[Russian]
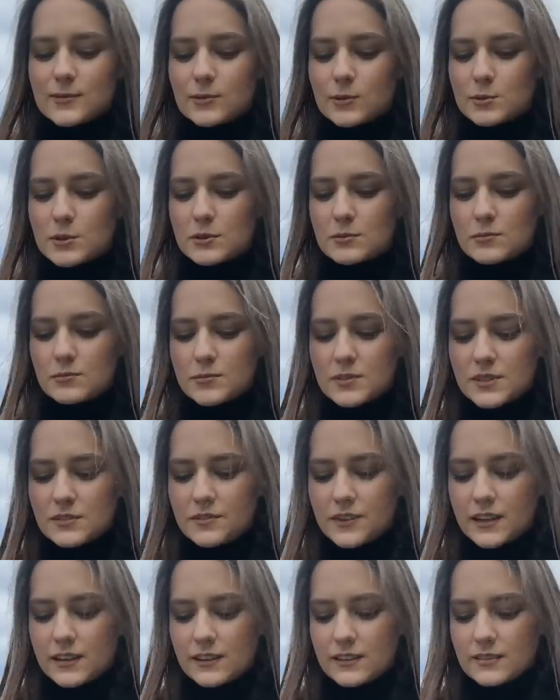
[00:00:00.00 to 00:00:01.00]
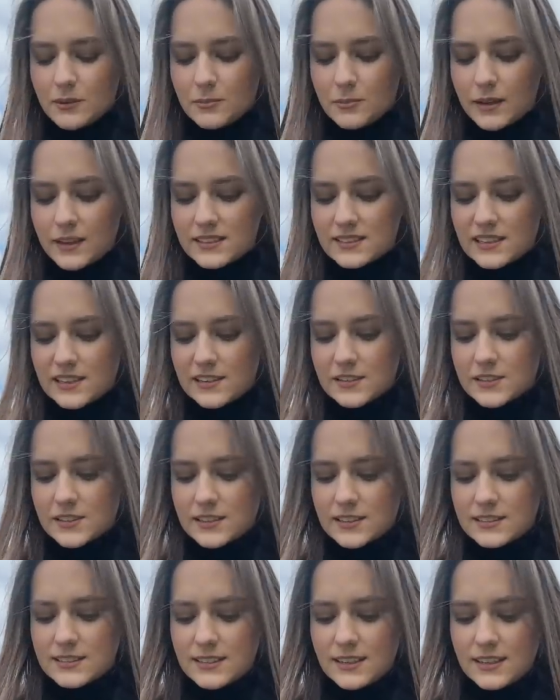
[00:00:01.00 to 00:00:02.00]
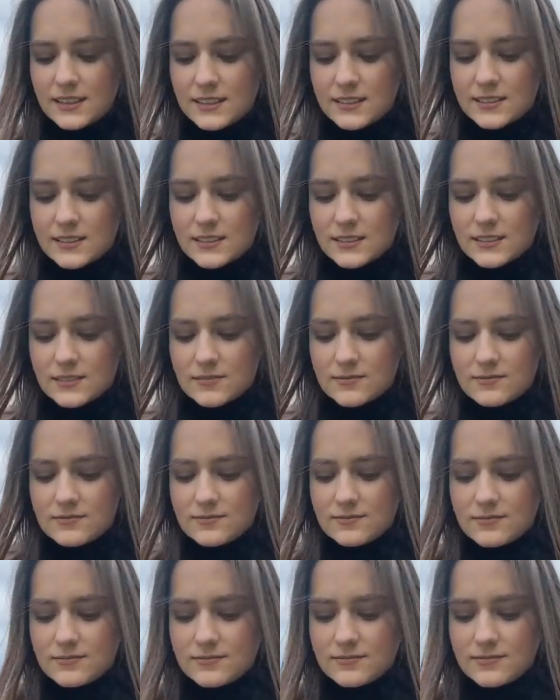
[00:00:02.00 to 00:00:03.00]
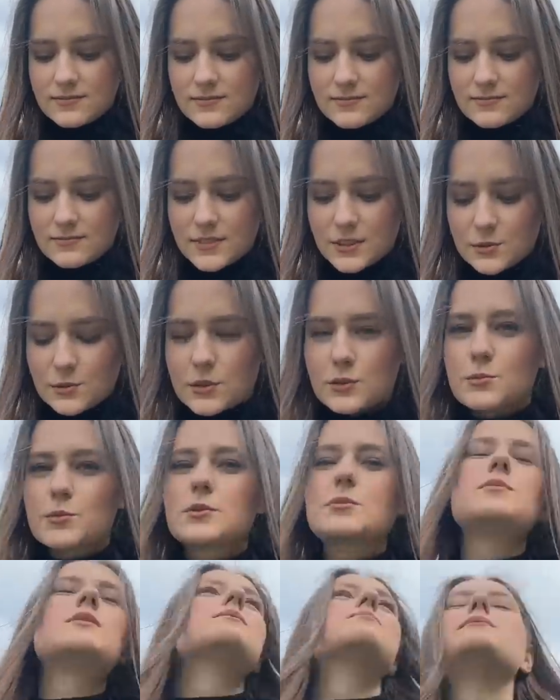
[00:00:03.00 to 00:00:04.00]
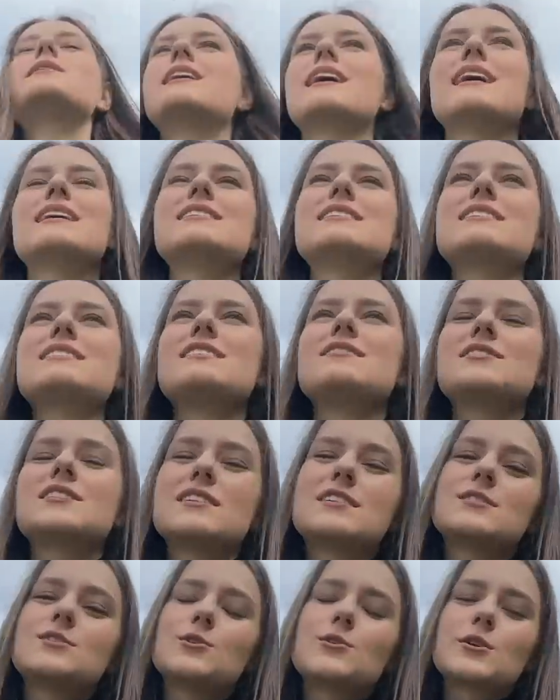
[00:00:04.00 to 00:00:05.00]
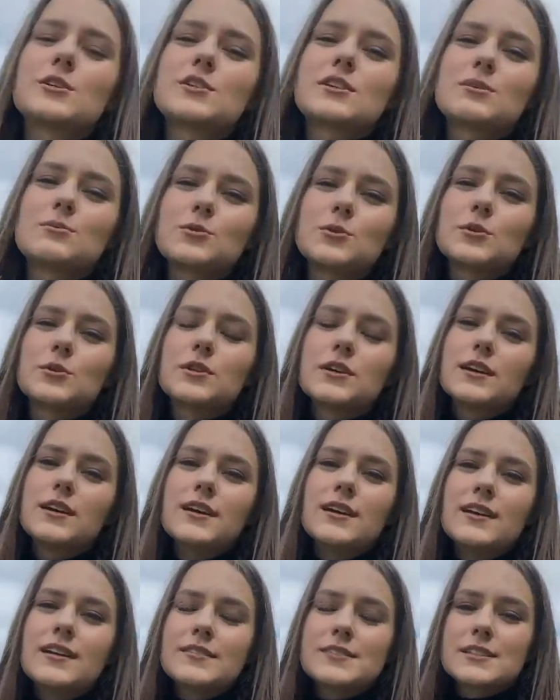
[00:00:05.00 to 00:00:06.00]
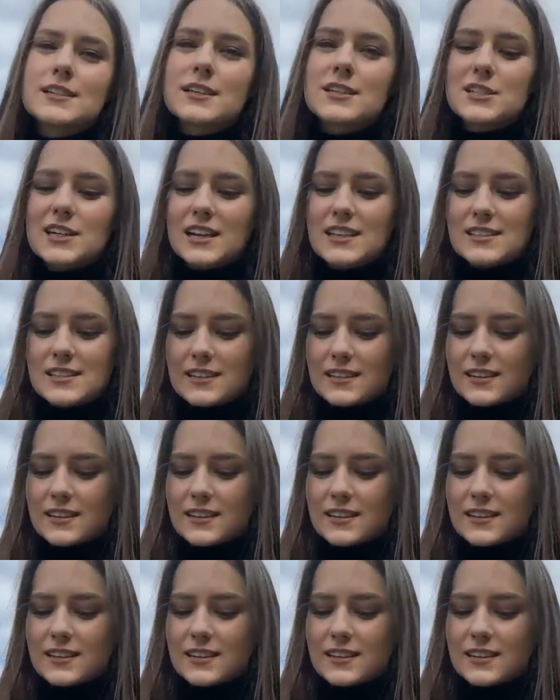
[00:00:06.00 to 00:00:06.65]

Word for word: в общем, в сфера моей исследовательской деятельности Сегодня будет мероприятие, где все ресерчеры будут встречаться, и